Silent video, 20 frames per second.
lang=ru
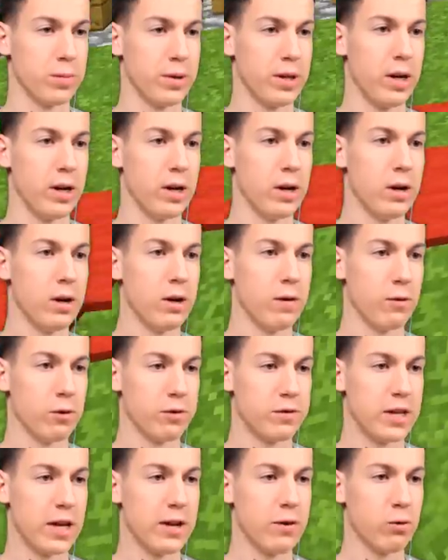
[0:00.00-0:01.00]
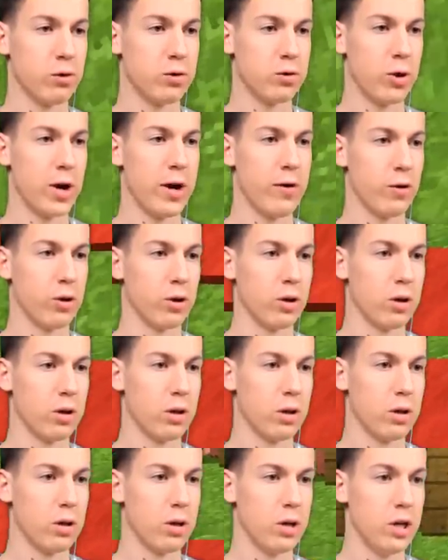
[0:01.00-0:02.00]
смотри. Вот встань вот сюда вот
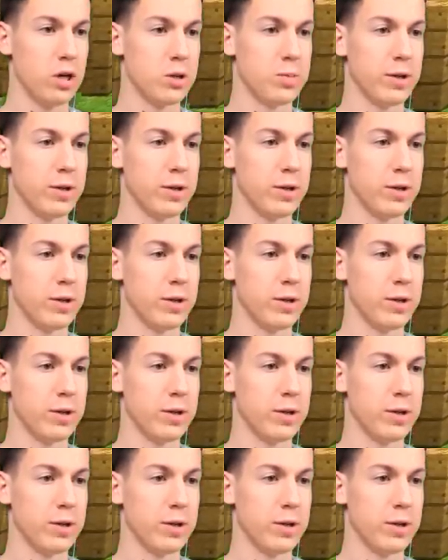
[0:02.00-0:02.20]
и